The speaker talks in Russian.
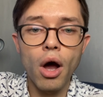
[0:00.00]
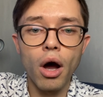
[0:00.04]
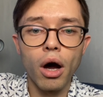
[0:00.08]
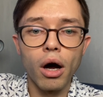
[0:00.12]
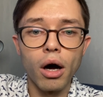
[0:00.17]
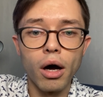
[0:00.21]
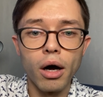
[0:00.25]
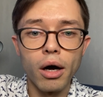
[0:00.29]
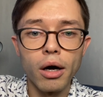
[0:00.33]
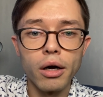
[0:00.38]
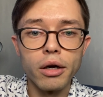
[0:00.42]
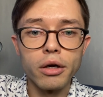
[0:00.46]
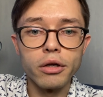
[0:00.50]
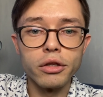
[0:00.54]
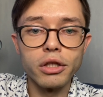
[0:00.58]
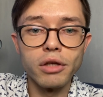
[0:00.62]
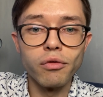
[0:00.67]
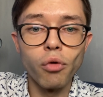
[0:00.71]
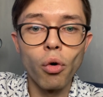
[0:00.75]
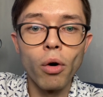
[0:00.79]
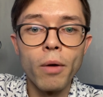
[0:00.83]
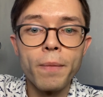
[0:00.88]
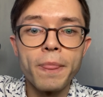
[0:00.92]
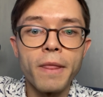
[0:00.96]
а,
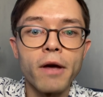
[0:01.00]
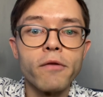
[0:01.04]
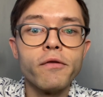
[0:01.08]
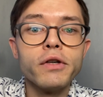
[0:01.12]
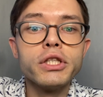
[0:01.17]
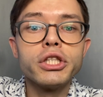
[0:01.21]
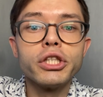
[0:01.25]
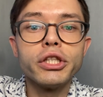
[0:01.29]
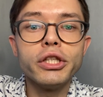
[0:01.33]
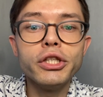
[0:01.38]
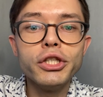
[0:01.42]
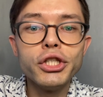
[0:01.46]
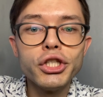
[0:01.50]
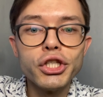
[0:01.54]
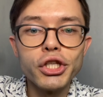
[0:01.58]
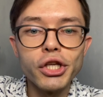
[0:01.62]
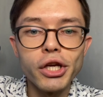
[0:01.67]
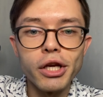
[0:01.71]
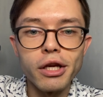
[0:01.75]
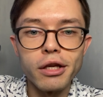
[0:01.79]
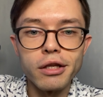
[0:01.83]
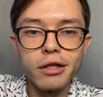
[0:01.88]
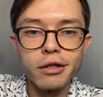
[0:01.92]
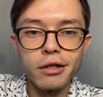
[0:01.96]
его
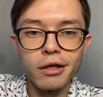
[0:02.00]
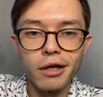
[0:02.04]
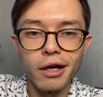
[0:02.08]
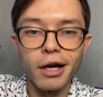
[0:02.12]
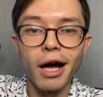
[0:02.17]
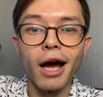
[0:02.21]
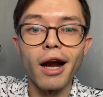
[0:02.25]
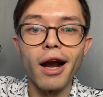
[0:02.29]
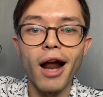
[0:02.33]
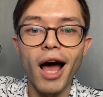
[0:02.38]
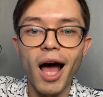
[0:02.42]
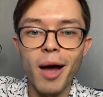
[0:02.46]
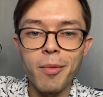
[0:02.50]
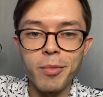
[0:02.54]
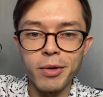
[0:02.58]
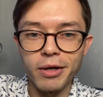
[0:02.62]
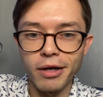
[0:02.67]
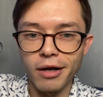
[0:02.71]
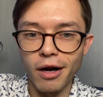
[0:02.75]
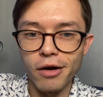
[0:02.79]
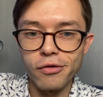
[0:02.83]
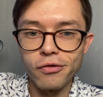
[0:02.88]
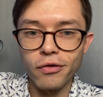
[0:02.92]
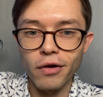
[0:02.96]
восхищение горами
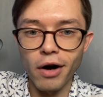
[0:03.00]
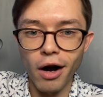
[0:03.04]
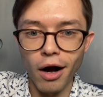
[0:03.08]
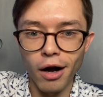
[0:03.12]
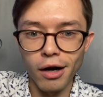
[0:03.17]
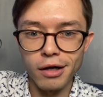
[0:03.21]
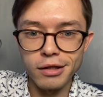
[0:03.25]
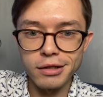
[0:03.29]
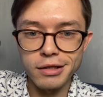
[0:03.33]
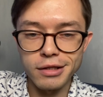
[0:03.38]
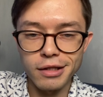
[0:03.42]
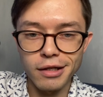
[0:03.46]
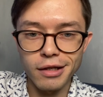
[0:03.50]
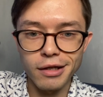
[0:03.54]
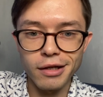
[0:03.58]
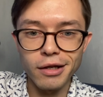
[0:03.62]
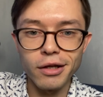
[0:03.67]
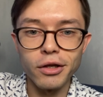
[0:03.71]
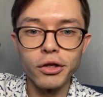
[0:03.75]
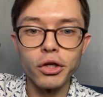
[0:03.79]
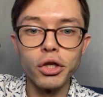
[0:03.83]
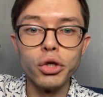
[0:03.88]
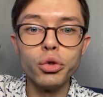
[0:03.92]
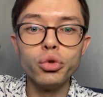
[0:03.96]
Кавказа
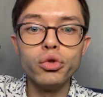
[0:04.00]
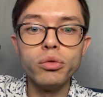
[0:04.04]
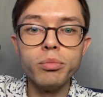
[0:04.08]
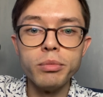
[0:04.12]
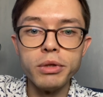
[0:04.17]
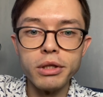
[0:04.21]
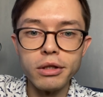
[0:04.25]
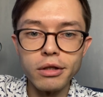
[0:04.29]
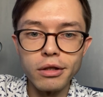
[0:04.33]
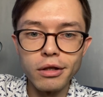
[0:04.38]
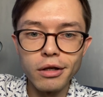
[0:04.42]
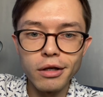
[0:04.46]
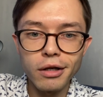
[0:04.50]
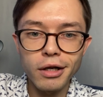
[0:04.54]
и людьми,